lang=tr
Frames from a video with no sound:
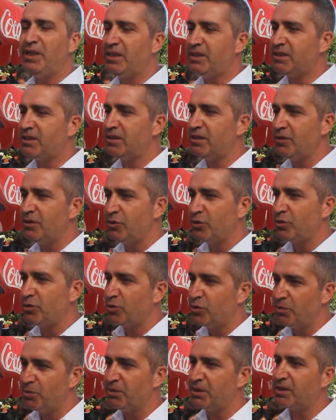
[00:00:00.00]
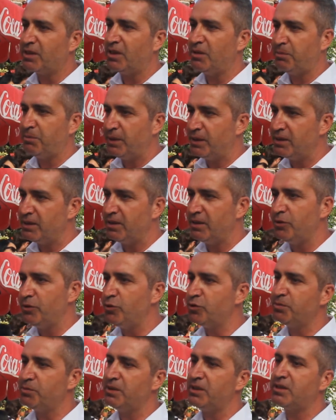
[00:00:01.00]
bin kişinin yürüttüğü bir kampanya
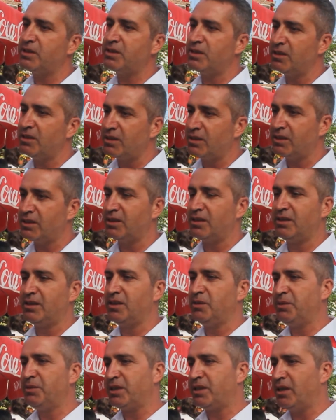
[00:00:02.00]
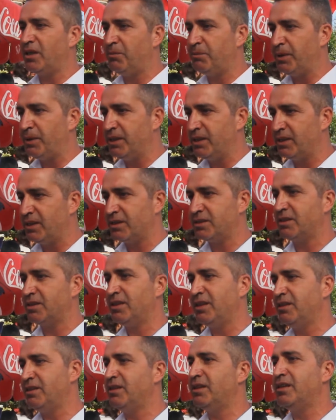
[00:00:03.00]
ile 100 bin kişinin katıldığı bir kampanya
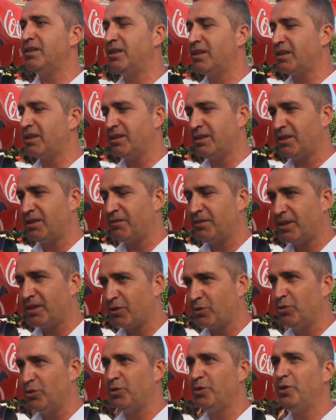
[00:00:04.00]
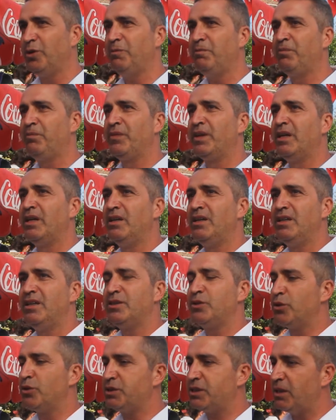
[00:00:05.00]
arasında dağlar kadar fark oluyor.
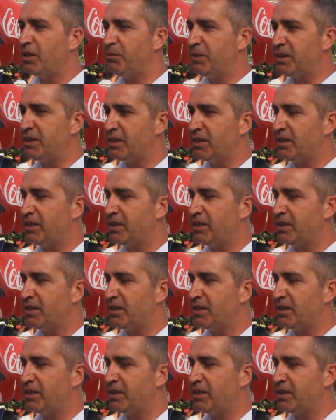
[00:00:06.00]
Sosyal